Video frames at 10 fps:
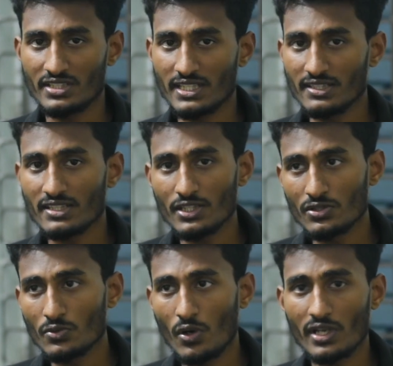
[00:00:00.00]
সেখান থেকে
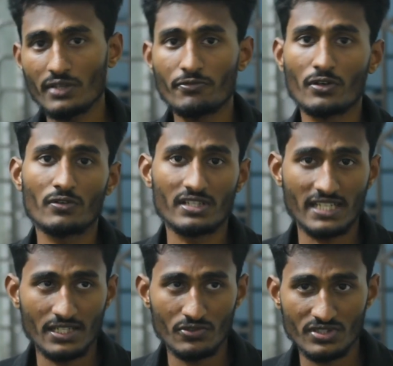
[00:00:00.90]
কিন্তু অনেক ফলোয়ার
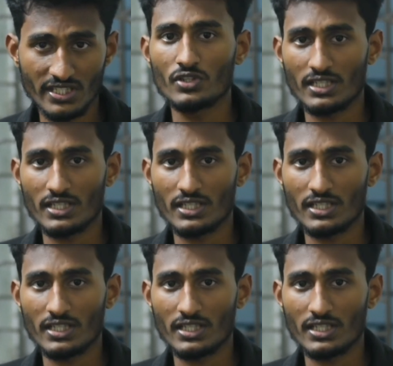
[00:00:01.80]
গেইন হচ্ছে